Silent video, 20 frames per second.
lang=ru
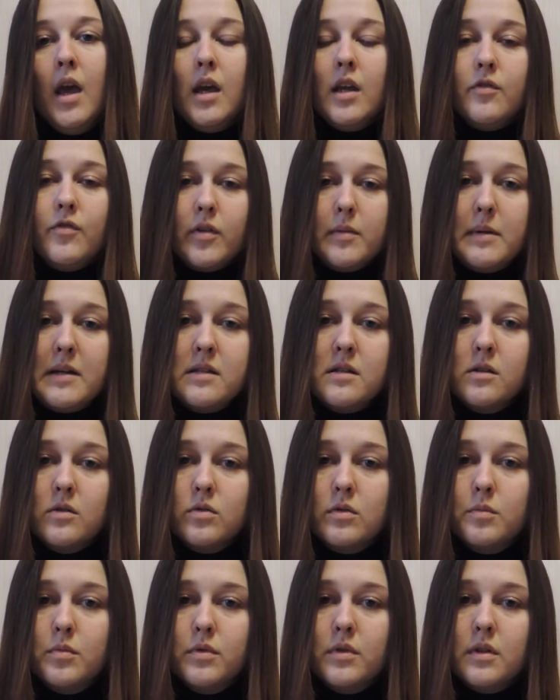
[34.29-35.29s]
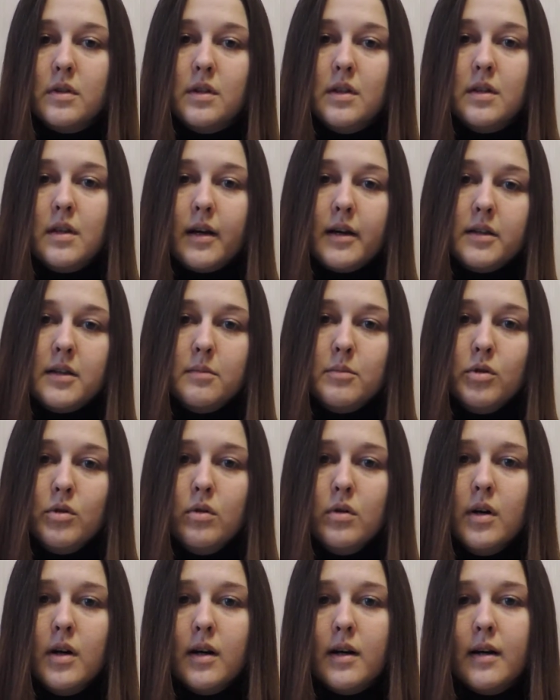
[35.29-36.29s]
Информации тут будет не так-то
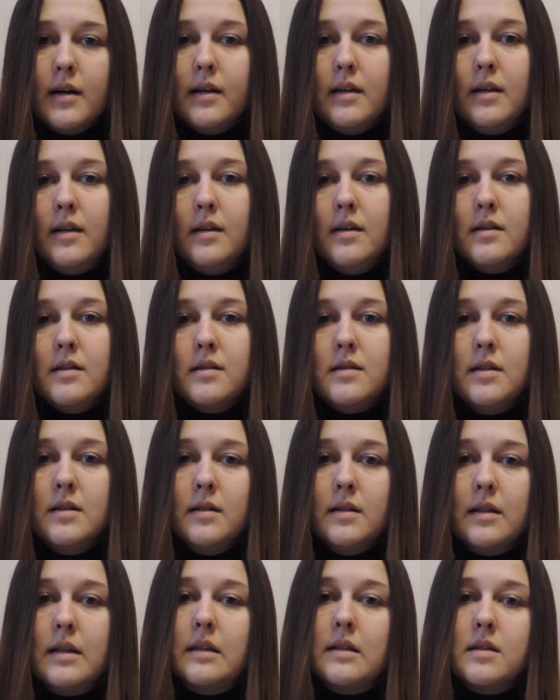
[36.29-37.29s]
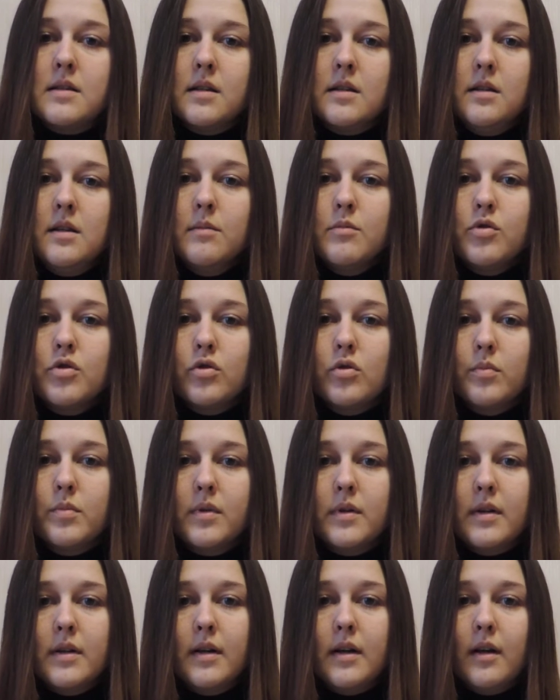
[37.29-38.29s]
много, и сделано это за тем,
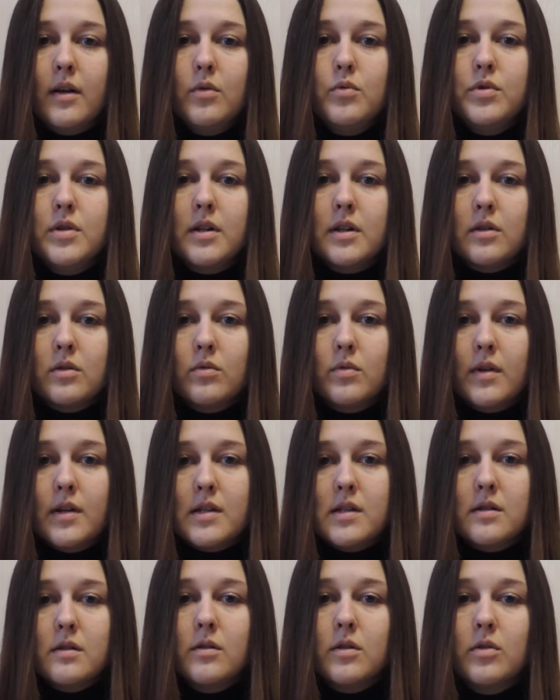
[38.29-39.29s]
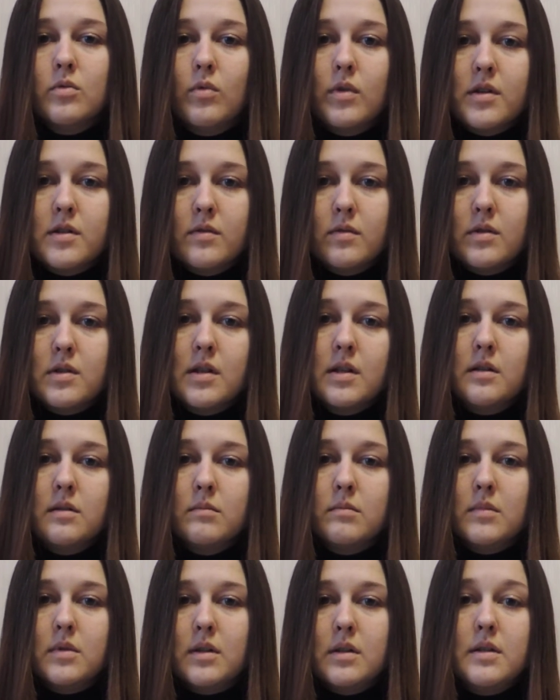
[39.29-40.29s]
чтобы люди, которые столкнулись вот с
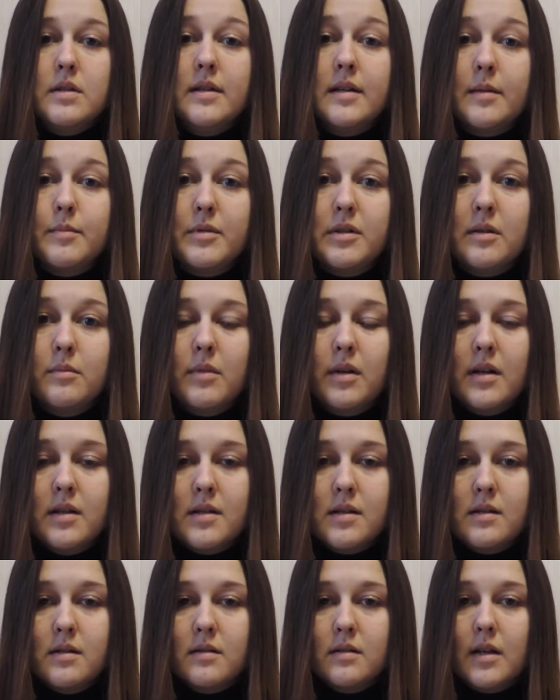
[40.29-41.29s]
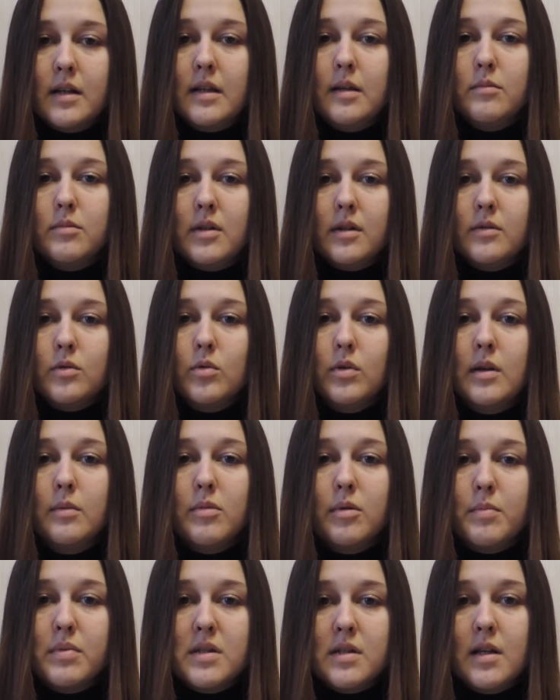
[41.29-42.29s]
этим термином или с каким-то
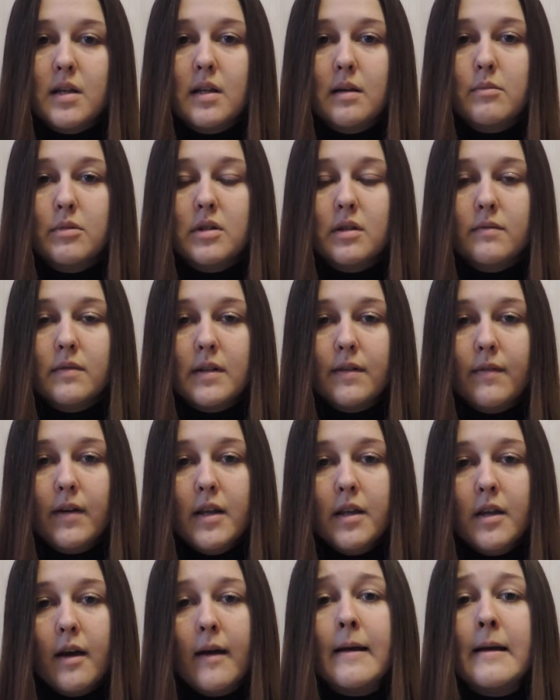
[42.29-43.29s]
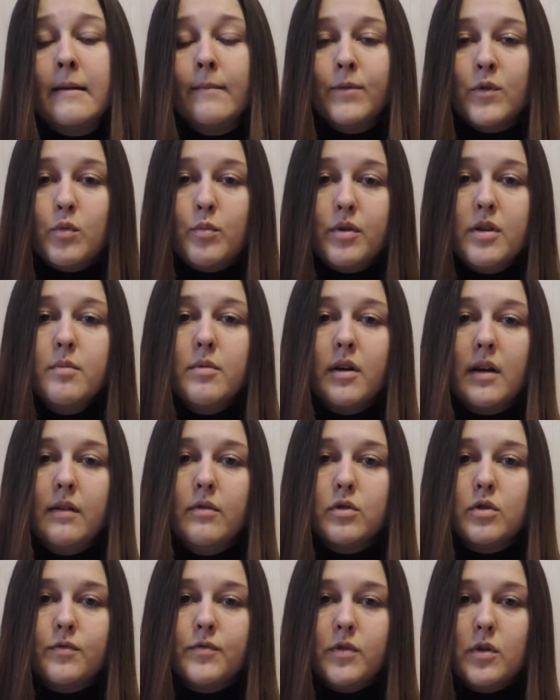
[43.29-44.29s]
другим описанием этого явления, чтобы они могли
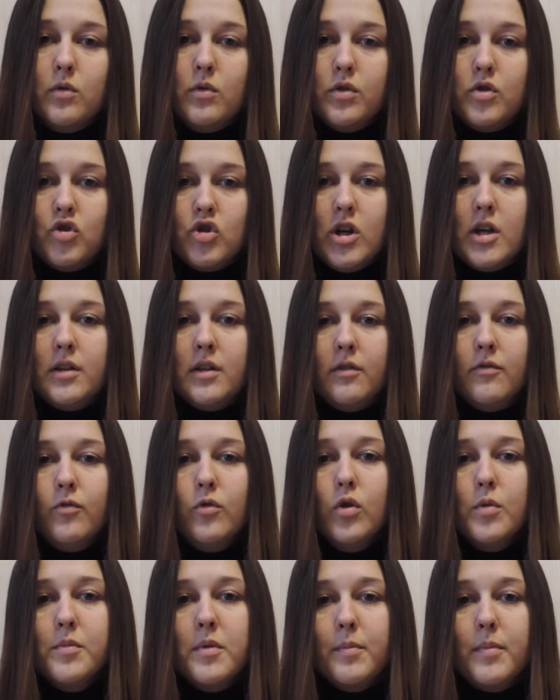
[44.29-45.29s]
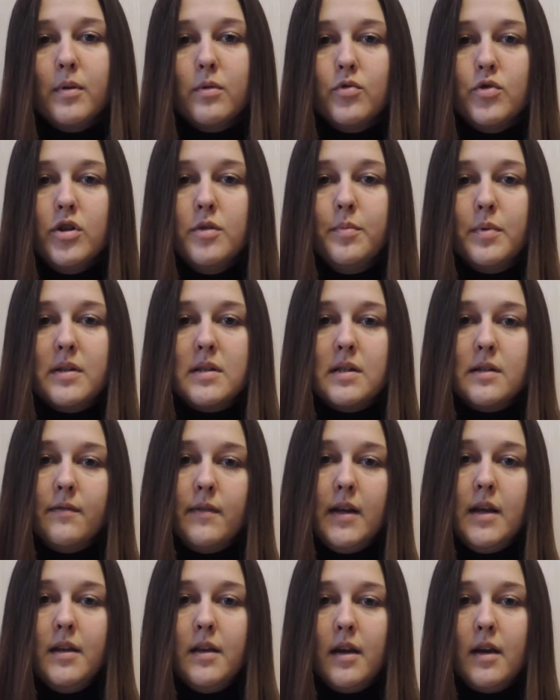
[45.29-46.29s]
вот в такой сжатой форме получить
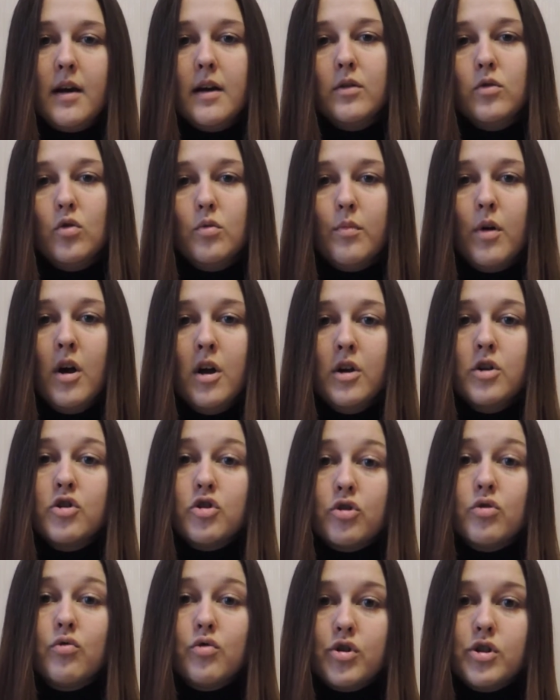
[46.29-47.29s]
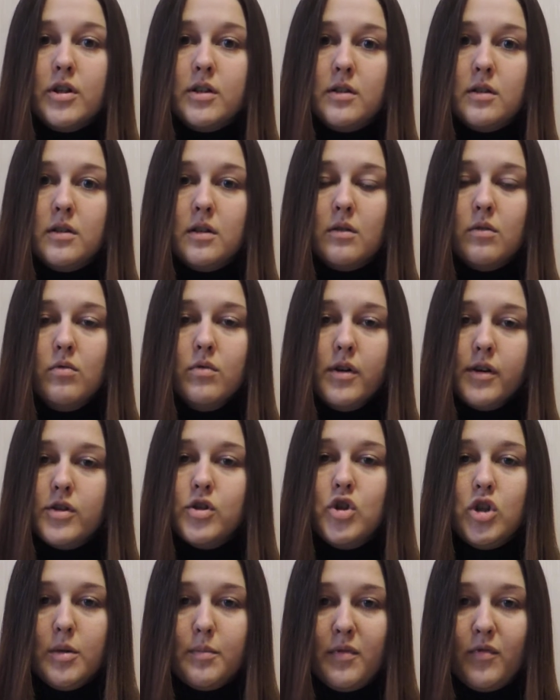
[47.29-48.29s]
представление о том, что же это такое, с
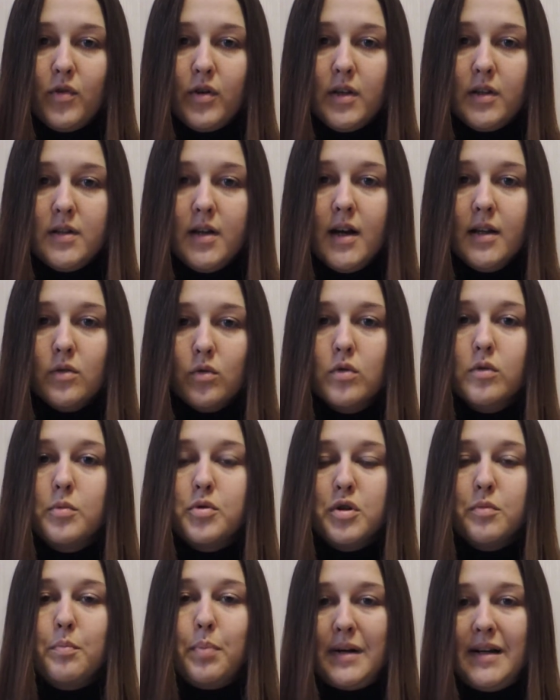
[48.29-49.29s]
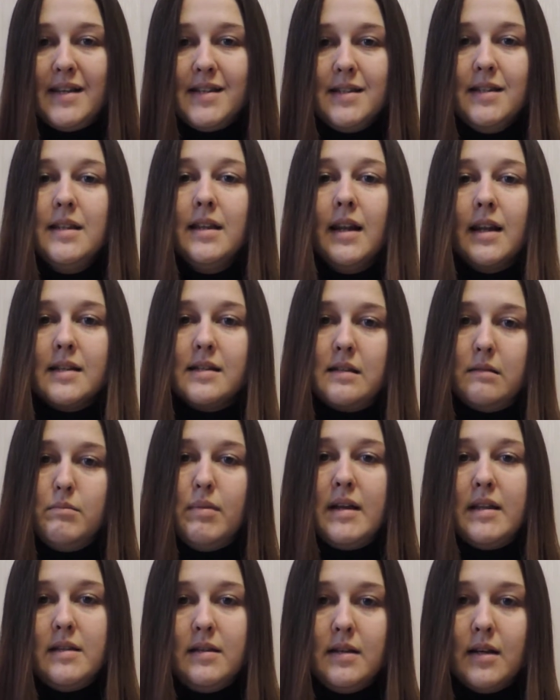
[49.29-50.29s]
чем его едят, ну, и в общем, прояснить для
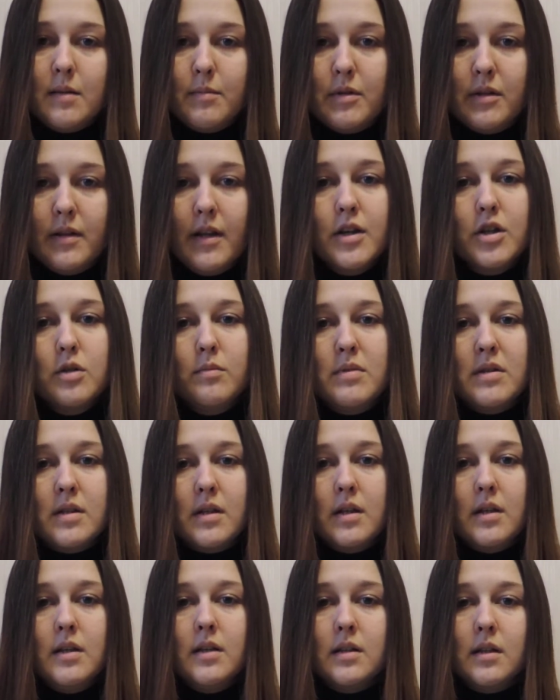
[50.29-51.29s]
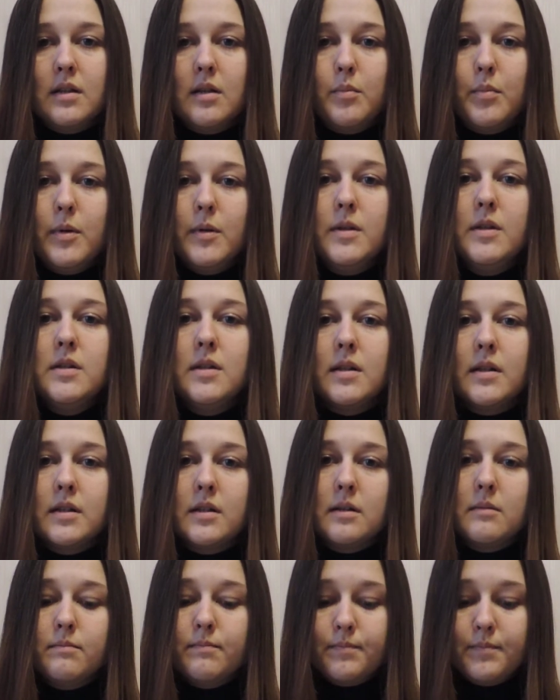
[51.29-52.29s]
себя термин, даже без каких-то дополнительных
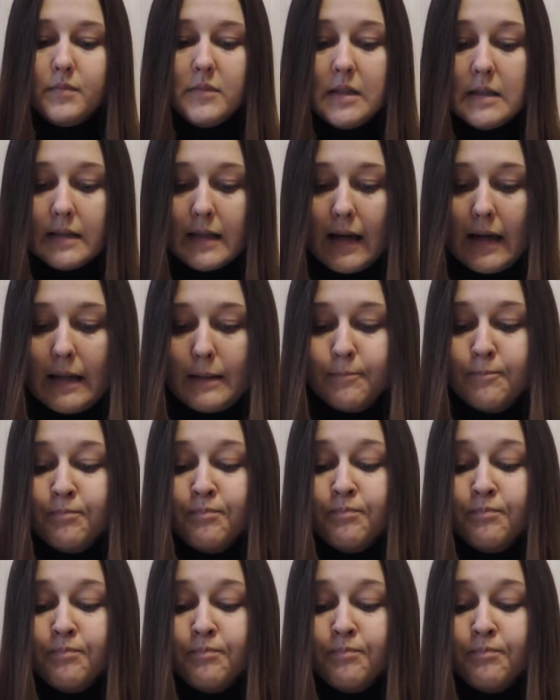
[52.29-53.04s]
там деталей.